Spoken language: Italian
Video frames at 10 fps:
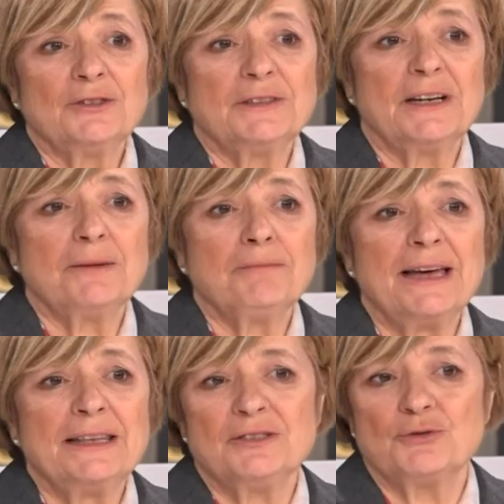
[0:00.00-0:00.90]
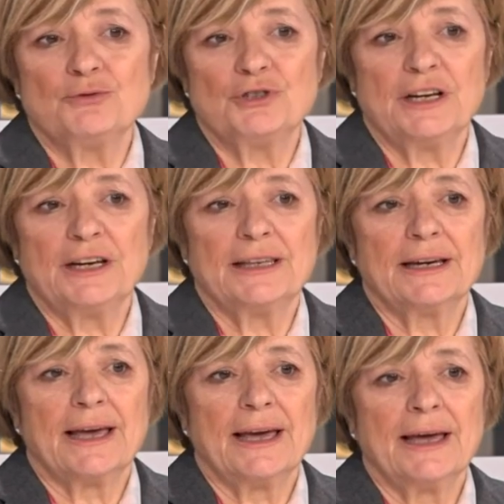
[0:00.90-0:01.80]
nostri armadi
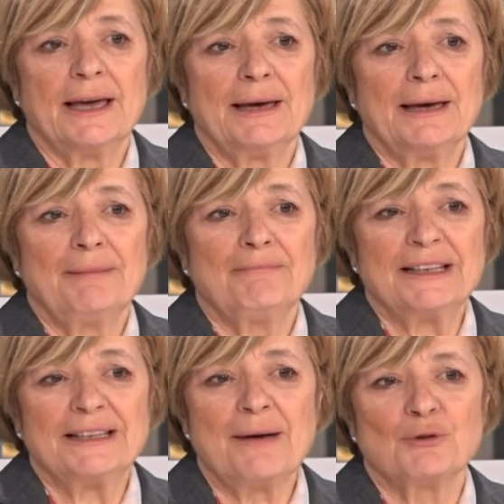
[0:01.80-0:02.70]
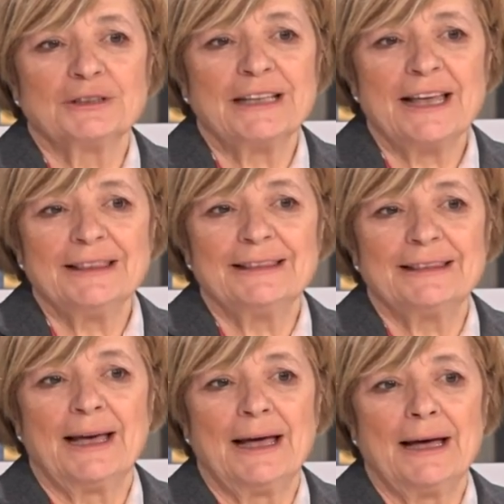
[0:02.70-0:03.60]
succede che mettiamo
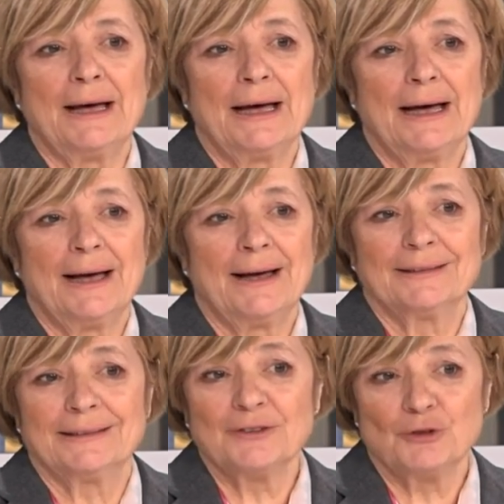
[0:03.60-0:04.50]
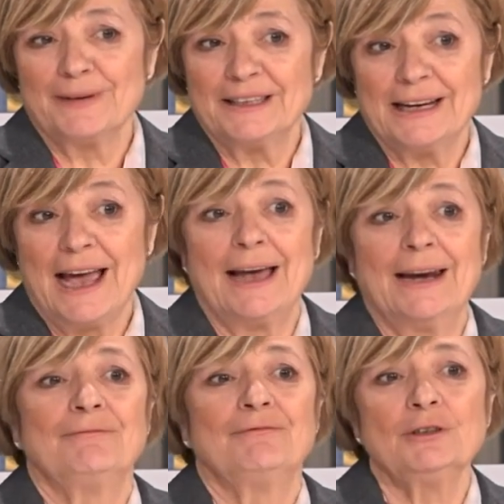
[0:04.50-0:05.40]
tanta, tanto
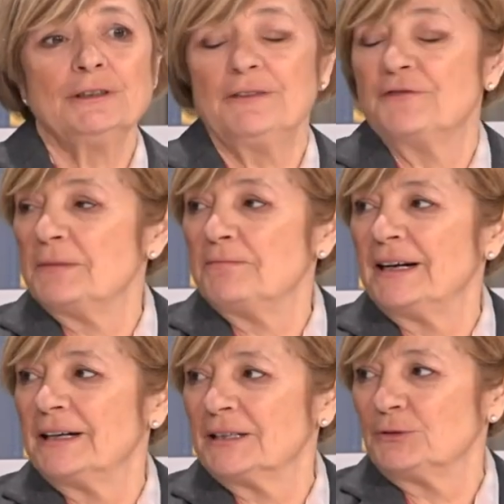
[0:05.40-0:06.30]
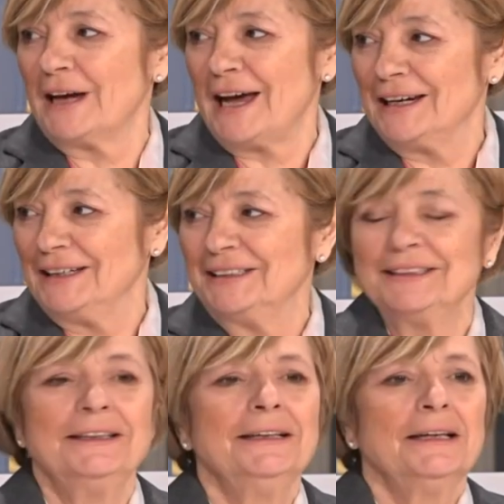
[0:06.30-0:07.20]
materiale, a volte fibre naturali
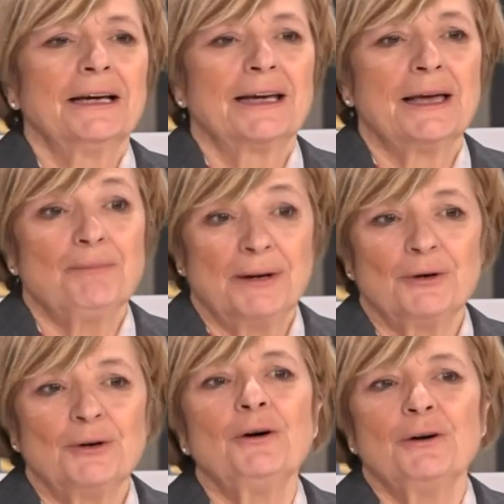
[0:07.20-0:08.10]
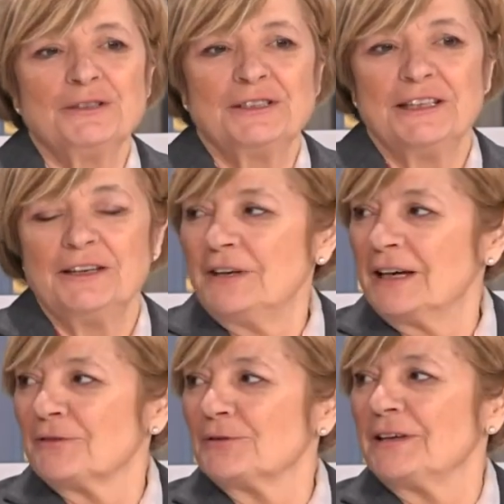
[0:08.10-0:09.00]
che però
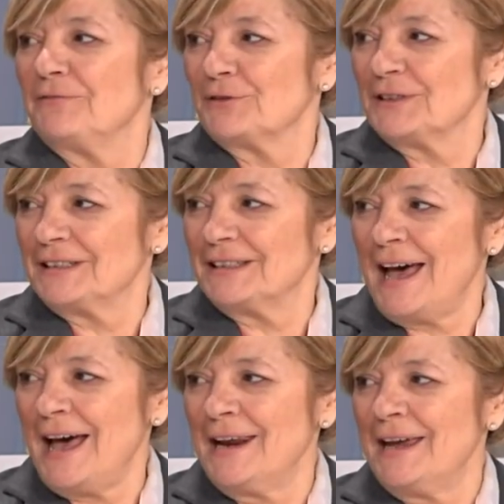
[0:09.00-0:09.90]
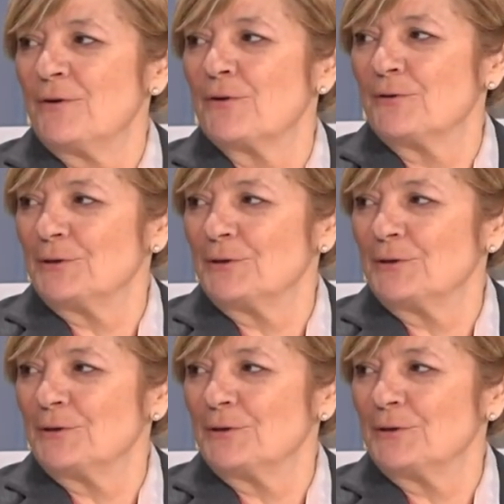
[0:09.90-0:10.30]
significano deforestare o